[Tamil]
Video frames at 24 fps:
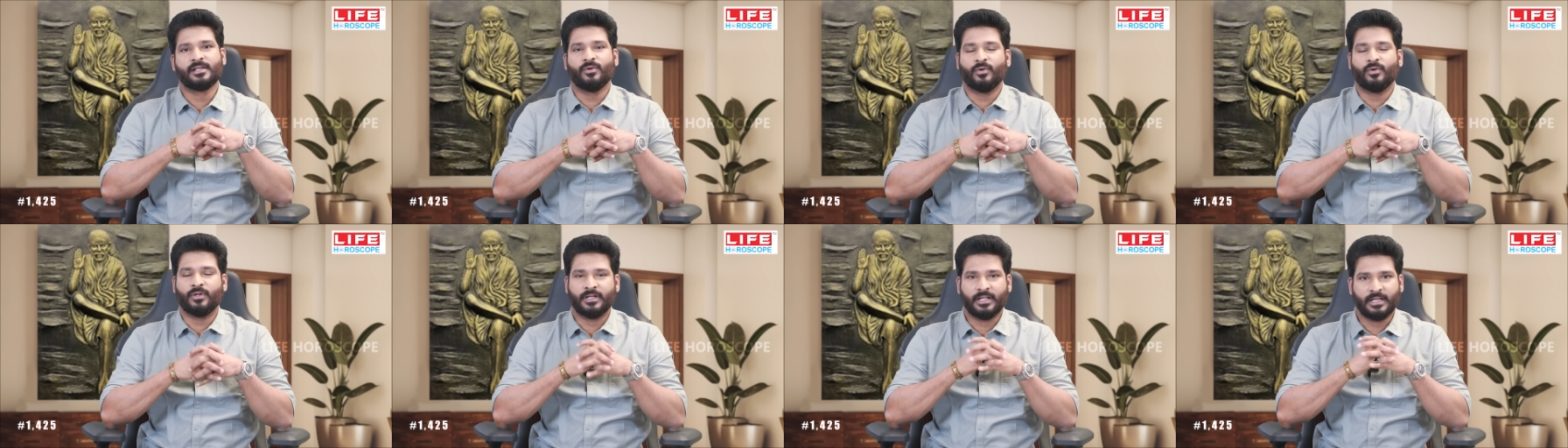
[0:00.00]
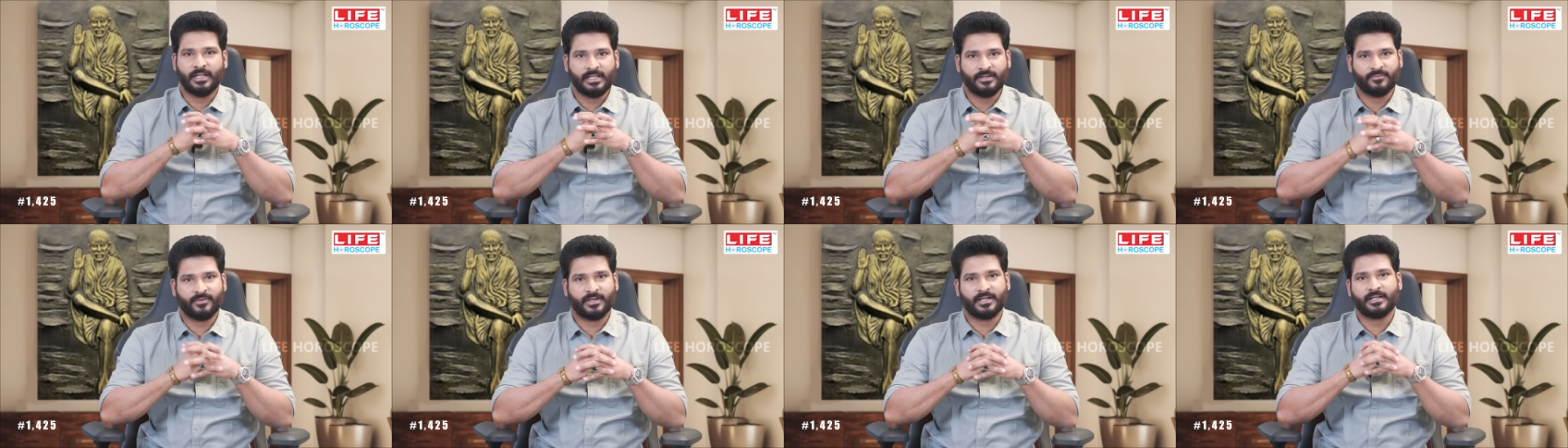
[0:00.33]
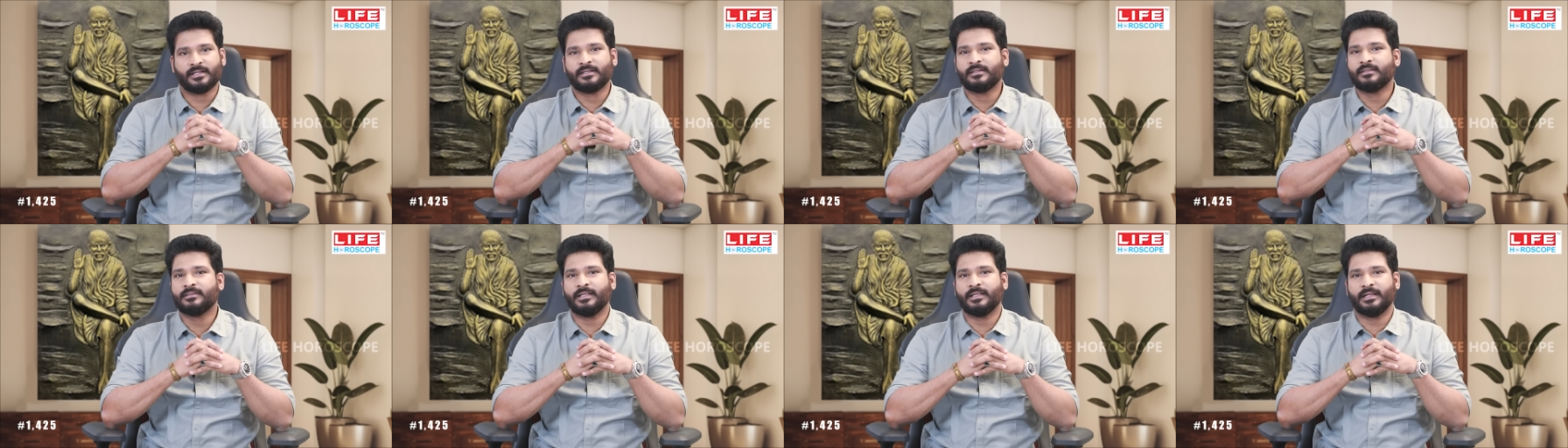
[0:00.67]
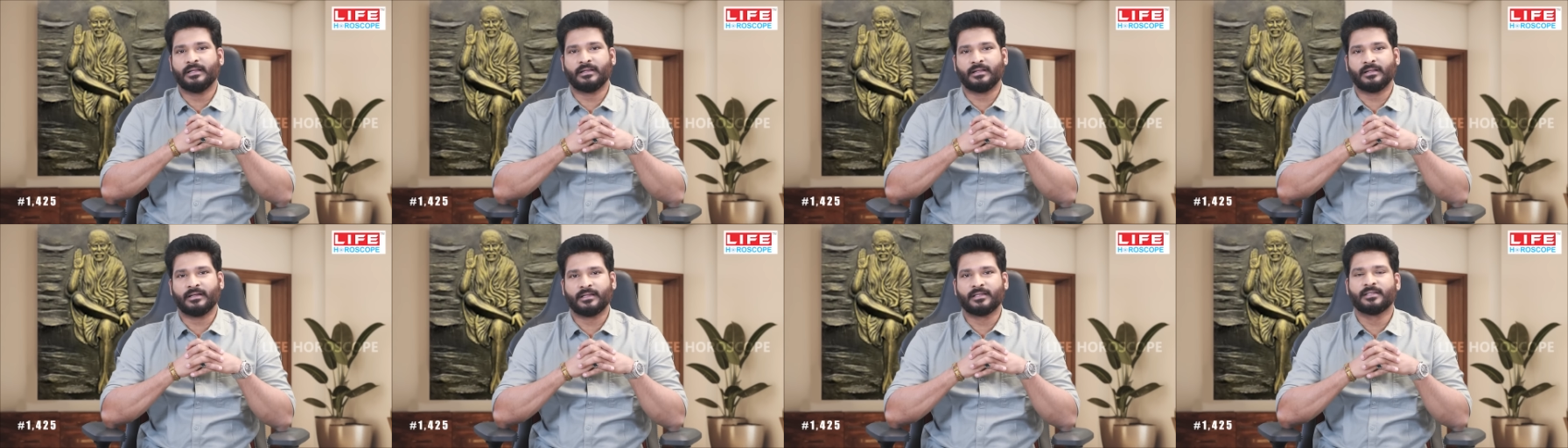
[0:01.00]
ஒரு நல்ல வரன்
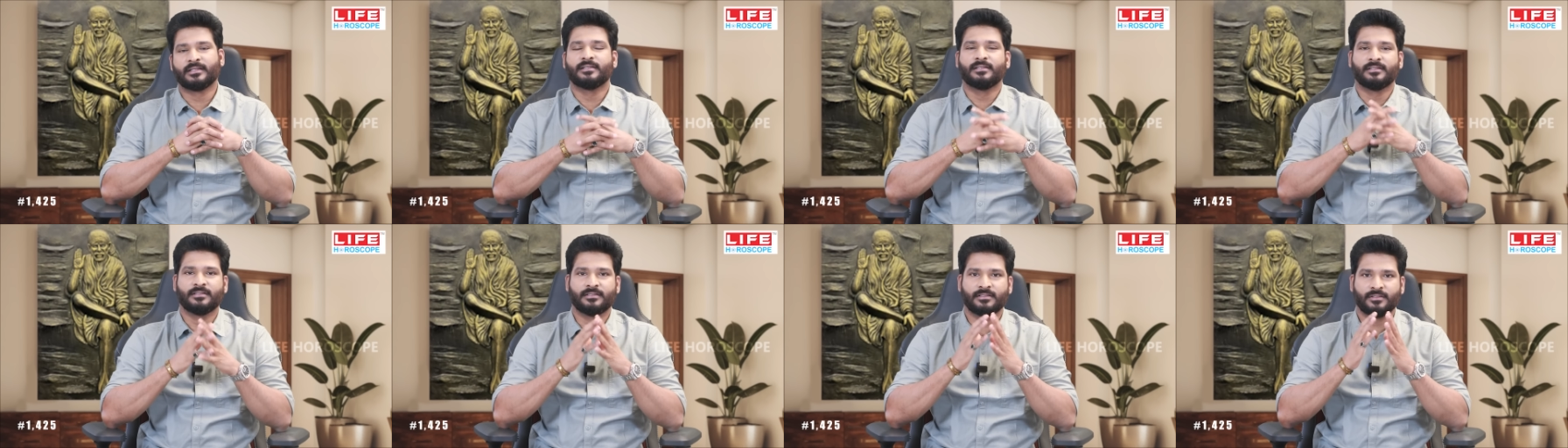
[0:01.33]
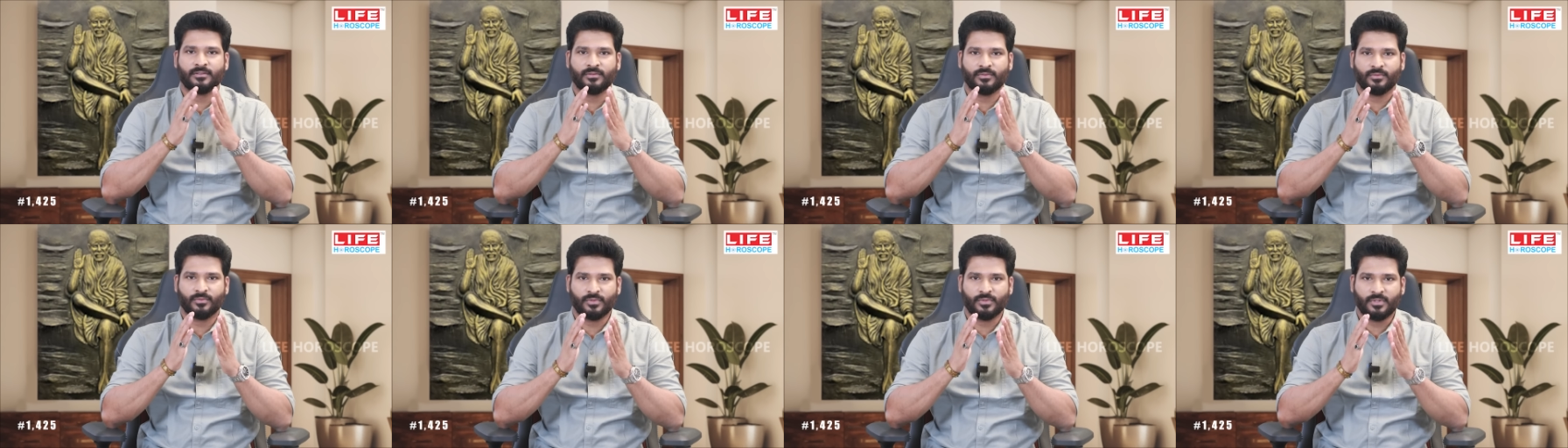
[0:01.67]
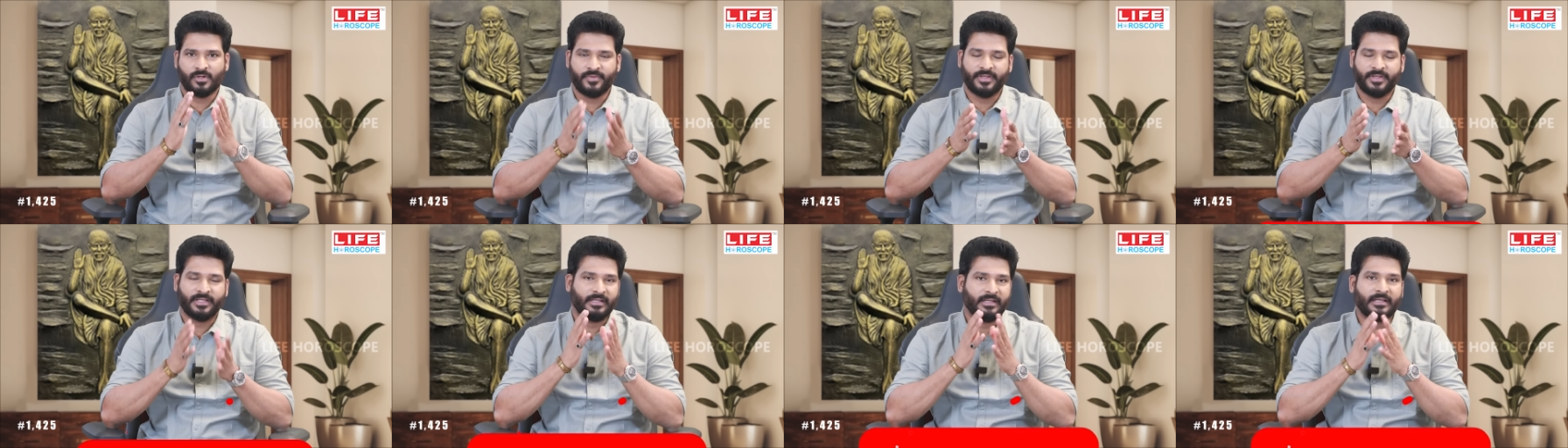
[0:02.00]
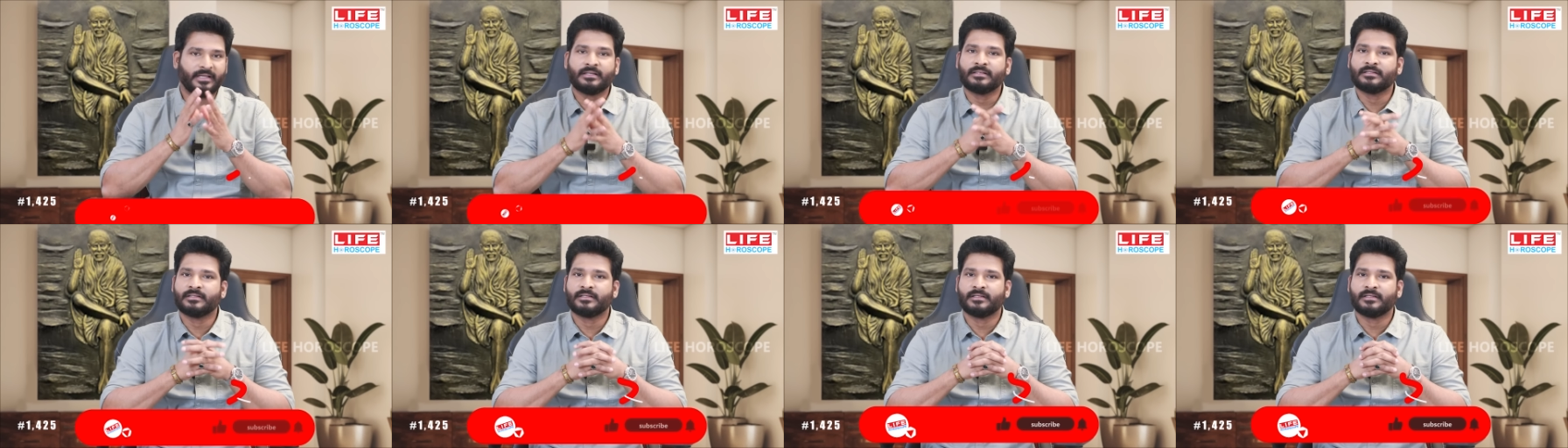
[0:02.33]
தேடுறாங்க உங்கள் வீட்டில்